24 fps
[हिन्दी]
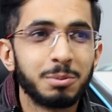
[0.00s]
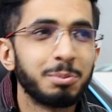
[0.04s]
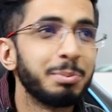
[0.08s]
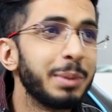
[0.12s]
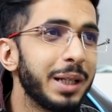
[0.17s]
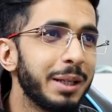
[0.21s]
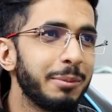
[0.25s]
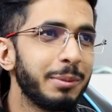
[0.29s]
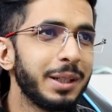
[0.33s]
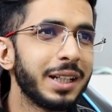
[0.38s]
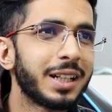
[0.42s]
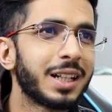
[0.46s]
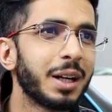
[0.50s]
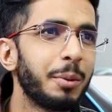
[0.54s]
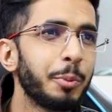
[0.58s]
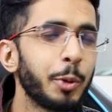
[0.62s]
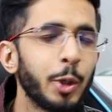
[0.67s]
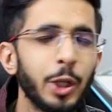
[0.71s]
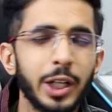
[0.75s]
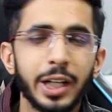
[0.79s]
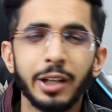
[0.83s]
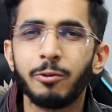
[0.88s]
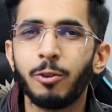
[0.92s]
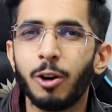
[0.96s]
मे बी
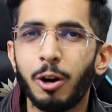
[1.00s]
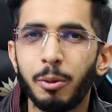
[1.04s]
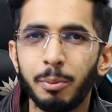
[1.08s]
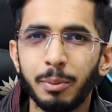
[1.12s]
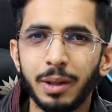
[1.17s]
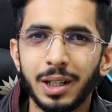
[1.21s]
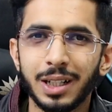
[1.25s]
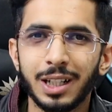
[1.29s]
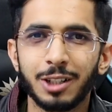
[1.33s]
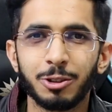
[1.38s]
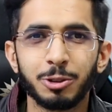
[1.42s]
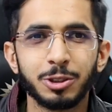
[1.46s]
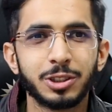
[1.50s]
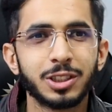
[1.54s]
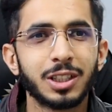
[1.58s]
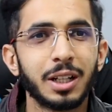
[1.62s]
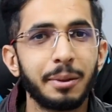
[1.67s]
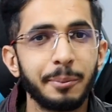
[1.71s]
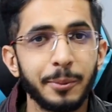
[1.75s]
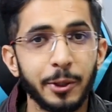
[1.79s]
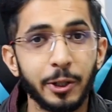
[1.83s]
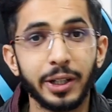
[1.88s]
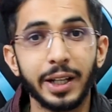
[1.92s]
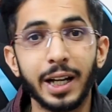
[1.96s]
कम्युनिटी फॉर्म में अगर कुछ
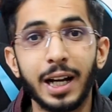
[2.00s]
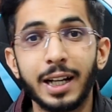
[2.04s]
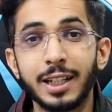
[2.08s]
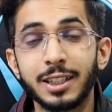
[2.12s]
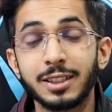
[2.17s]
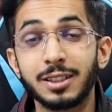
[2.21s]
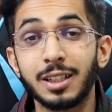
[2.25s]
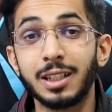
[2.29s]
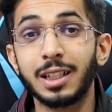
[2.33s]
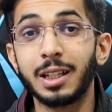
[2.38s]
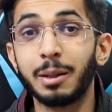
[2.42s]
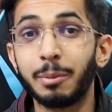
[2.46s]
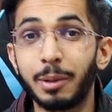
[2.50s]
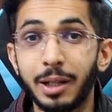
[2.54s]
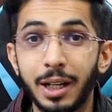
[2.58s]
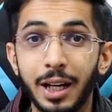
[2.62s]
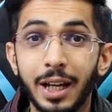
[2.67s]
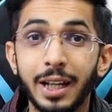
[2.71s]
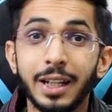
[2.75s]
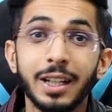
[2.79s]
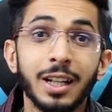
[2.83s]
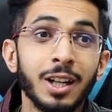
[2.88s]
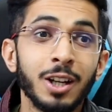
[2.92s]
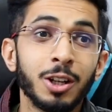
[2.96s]
कम्युनिटी आगे चल के
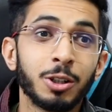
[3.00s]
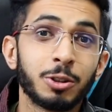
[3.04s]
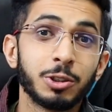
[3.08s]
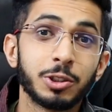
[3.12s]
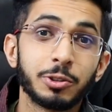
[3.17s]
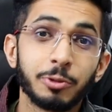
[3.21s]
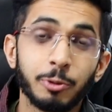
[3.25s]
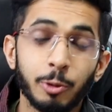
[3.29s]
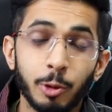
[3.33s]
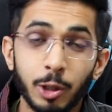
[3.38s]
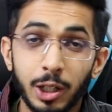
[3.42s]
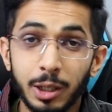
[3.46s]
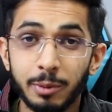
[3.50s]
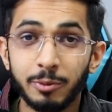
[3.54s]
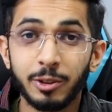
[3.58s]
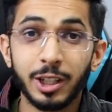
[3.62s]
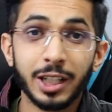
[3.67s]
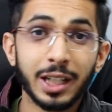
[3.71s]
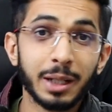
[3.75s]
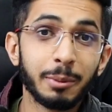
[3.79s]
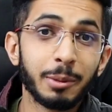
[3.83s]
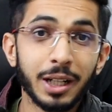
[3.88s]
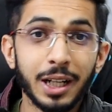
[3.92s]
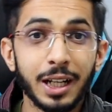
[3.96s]
बनाई कुछ फोरम
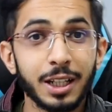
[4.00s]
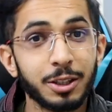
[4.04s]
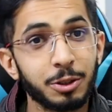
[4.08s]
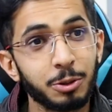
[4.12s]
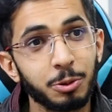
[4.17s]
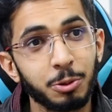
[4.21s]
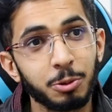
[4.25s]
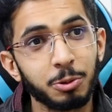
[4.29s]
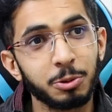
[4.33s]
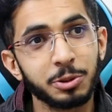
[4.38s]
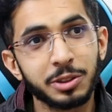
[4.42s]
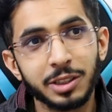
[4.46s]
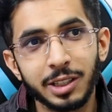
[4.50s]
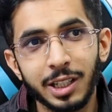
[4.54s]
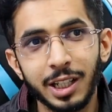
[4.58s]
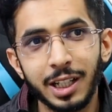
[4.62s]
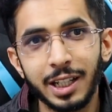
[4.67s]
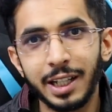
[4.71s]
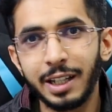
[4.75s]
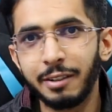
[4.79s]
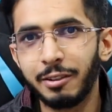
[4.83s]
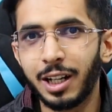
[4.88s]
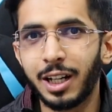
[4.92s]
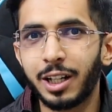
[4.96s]
वगैरह बनाए तो उसके लिए
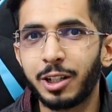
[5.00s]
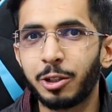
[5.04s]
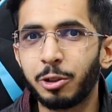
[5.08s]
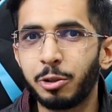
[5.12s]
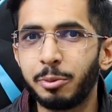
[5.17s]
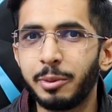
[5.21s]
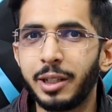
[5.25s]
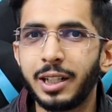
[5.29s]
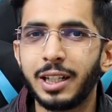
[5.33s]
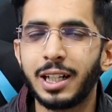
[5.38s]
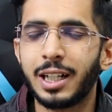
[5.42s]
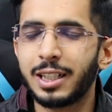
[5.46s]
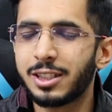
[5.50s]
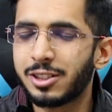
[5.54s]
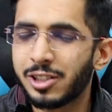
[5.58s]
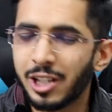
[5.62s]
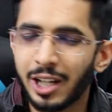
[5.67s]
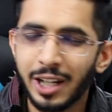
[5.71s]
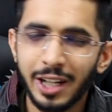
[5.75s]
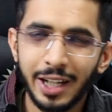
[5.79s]
ये वाला डोमेन अच्छा